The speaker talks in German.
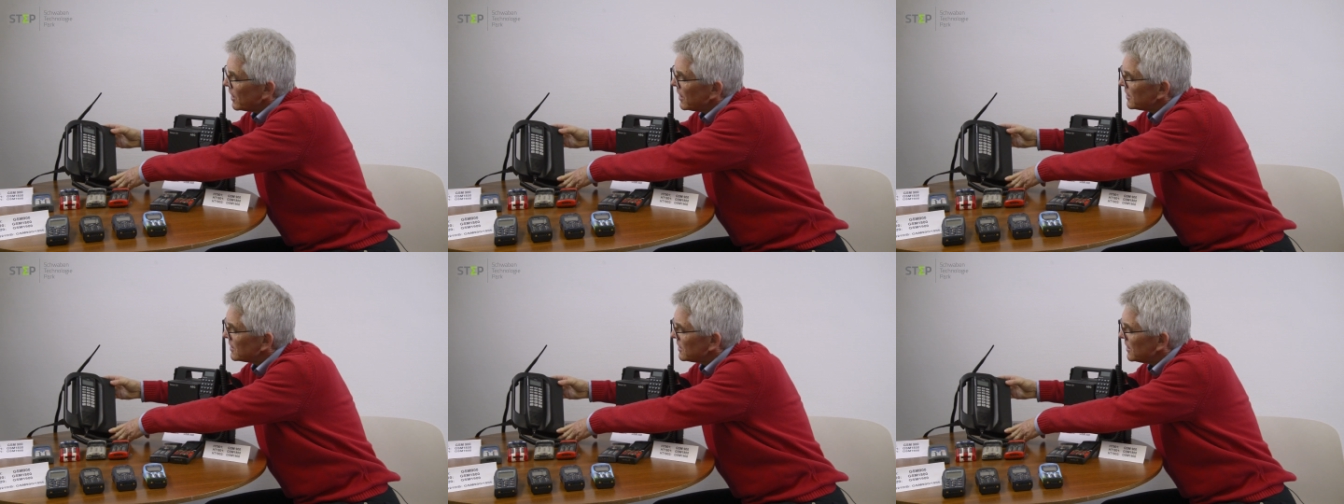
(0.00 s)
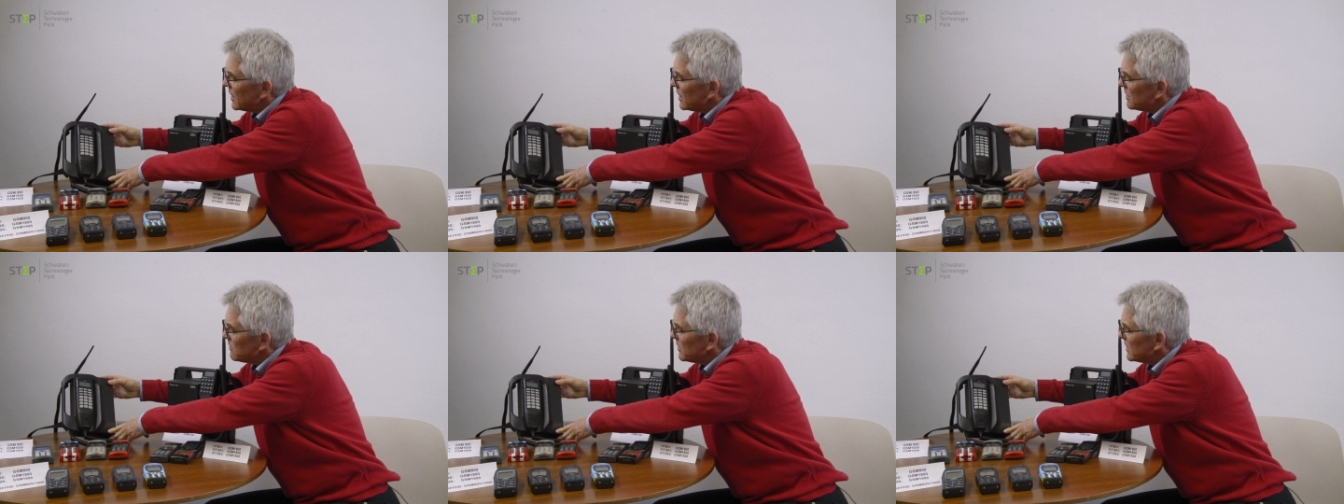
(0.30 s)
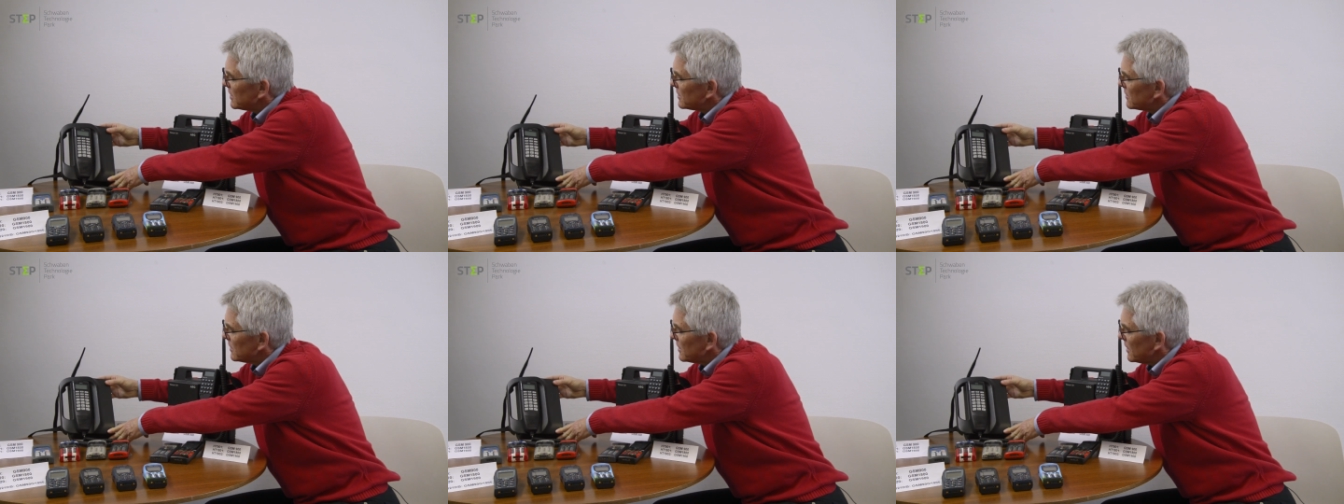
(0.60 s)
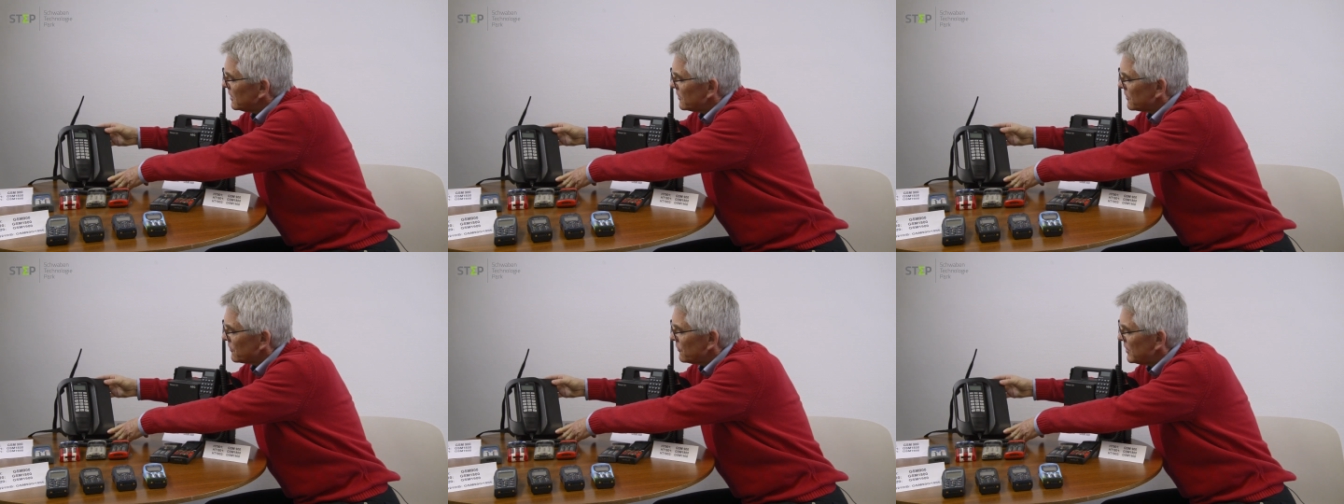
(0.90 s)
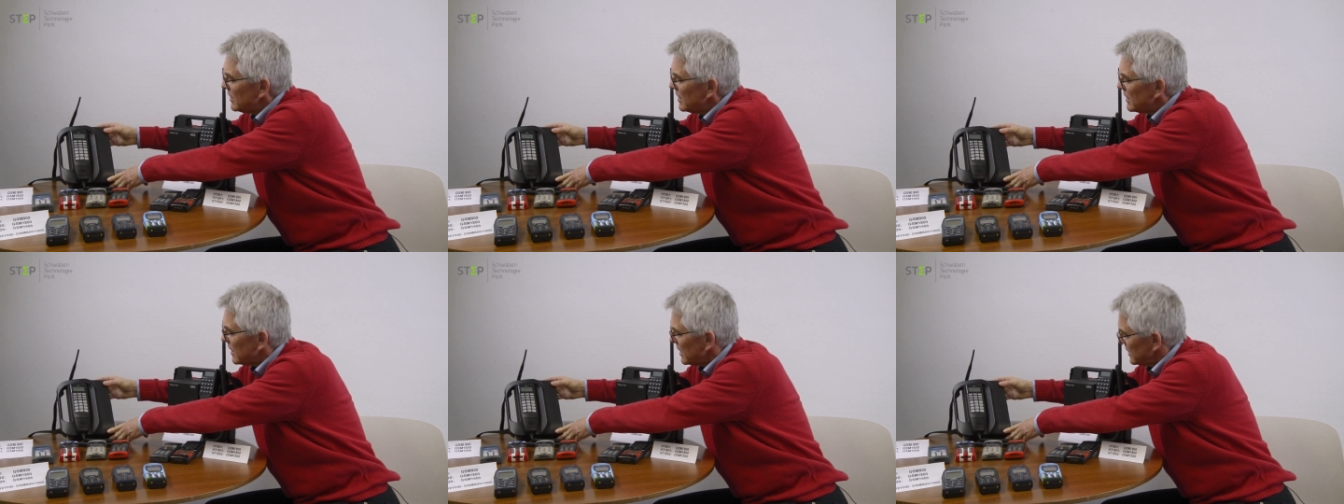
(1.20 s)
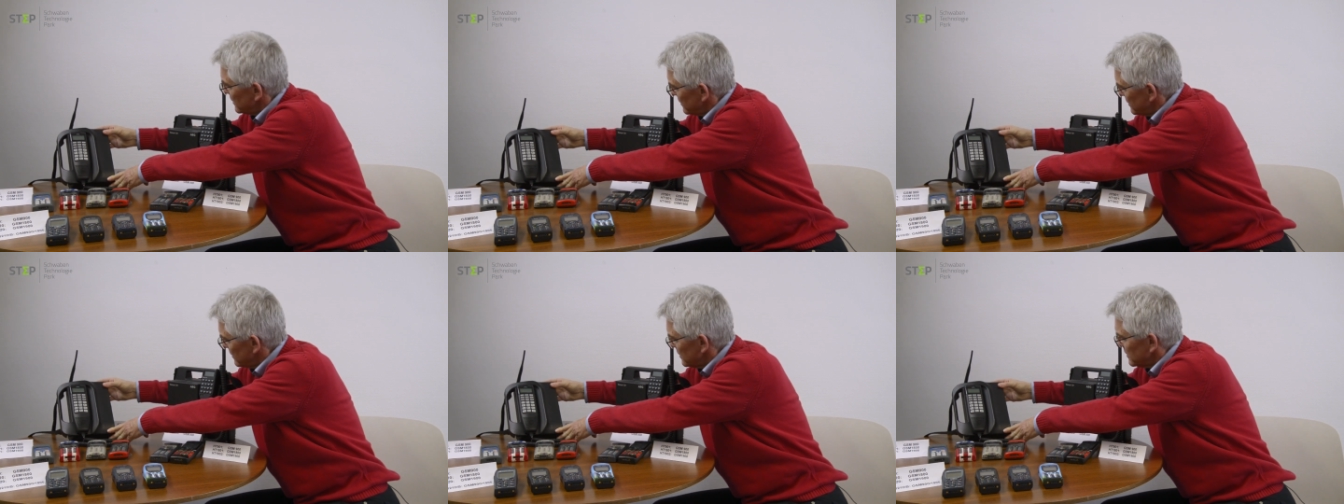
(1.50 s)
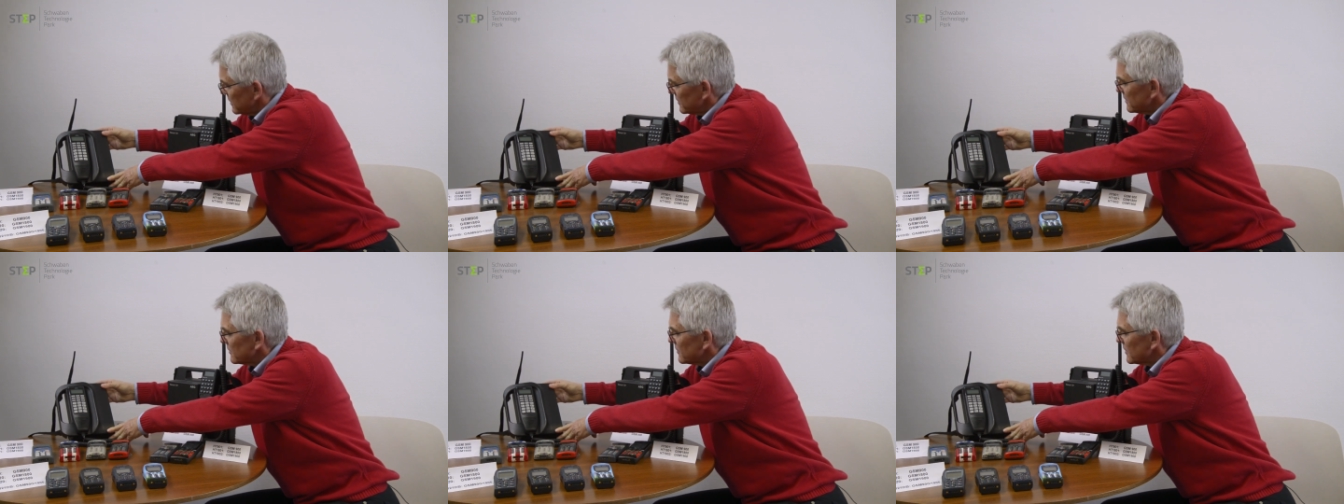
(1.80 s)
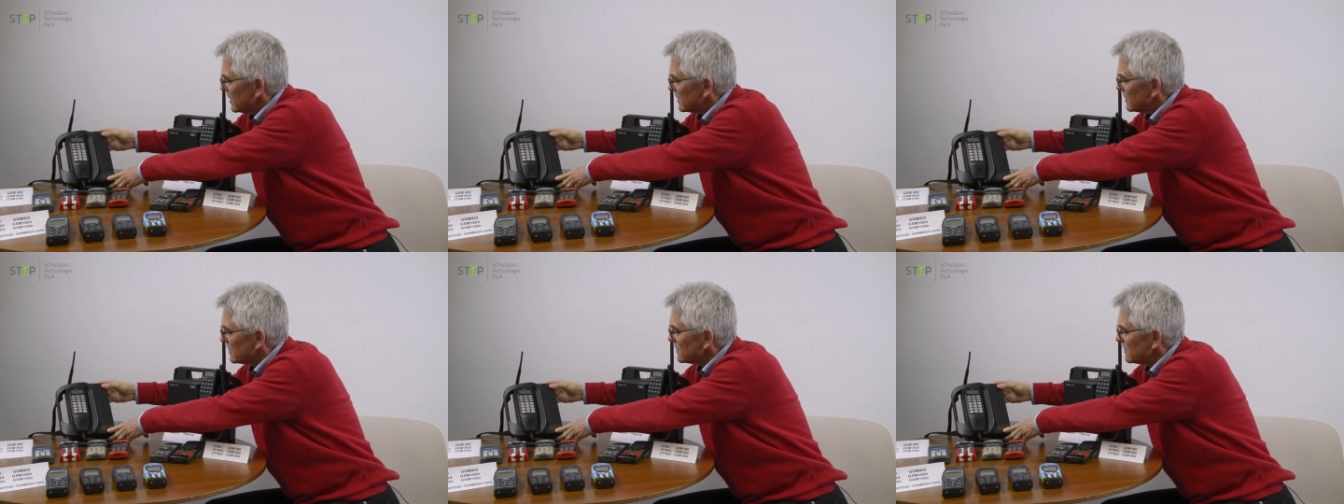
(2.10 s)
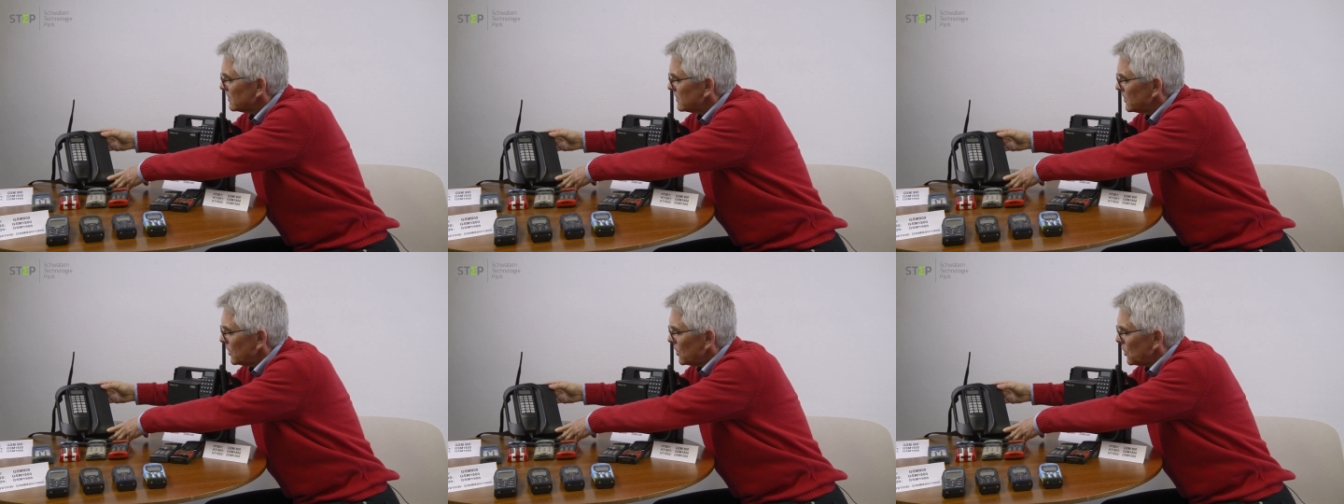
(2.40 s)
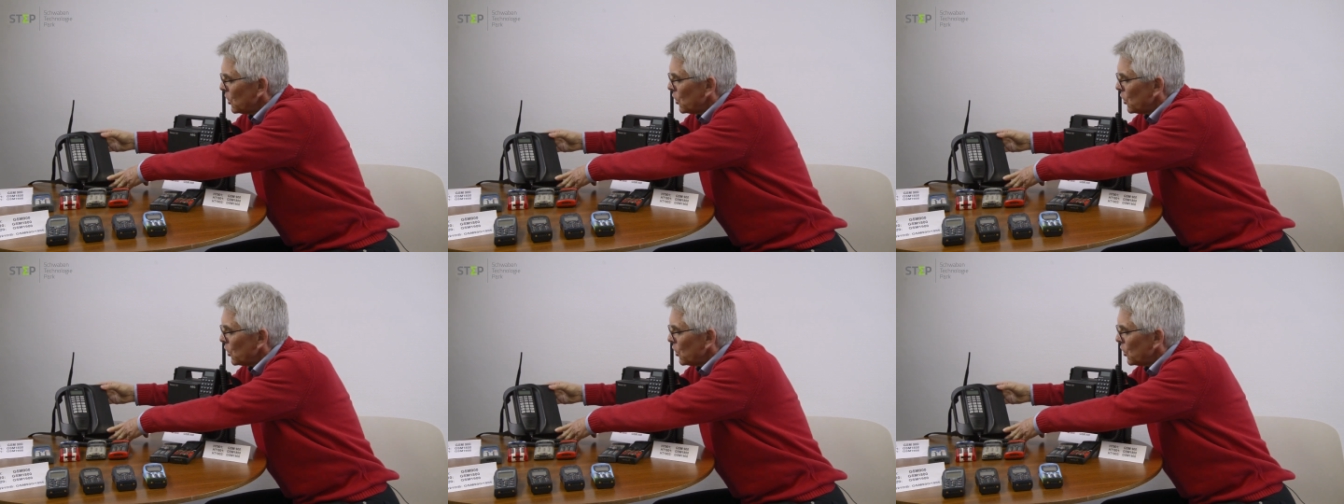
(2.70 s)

eingearbeitet, ist viel leichter als das andere